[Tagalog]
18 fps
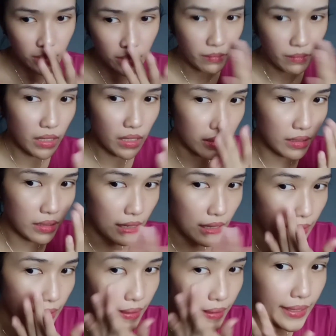Parang
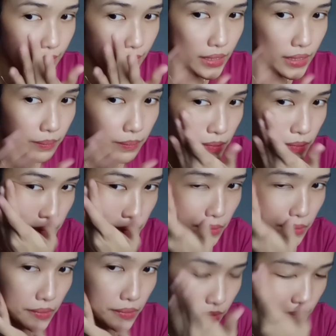nakakaitim
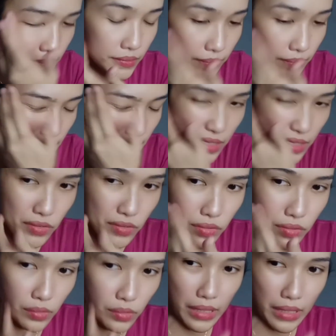to.
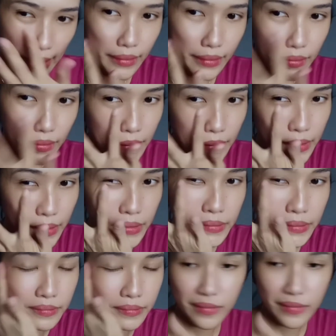Medyo lighter.
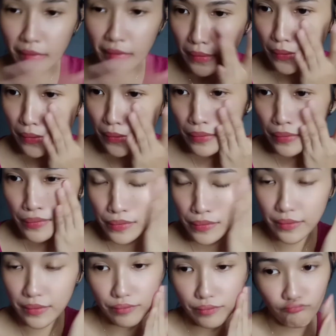
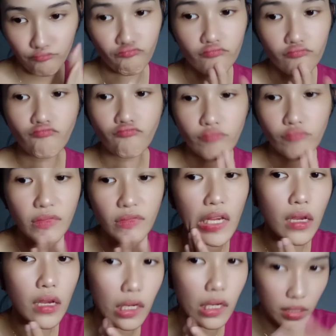Mm,
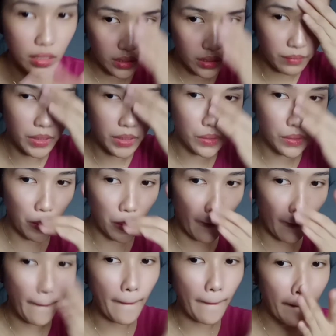nakakaitim ito.
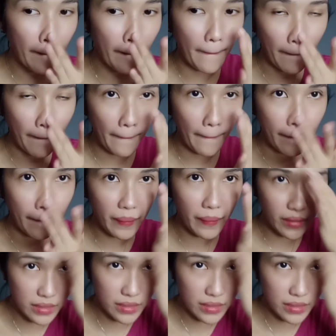Para